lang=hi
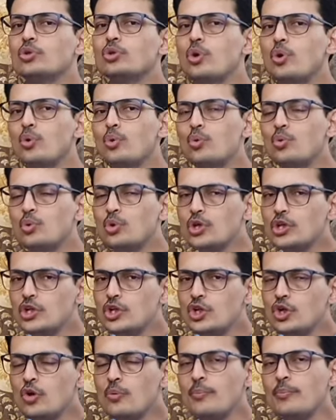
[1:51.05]
तो
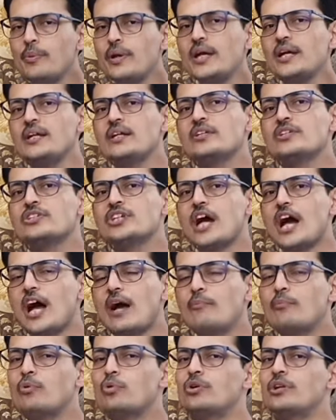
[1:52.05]
उंगलियों में
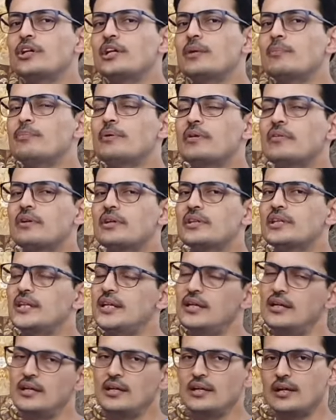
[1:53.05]
जाम होने की प्रवृत्ति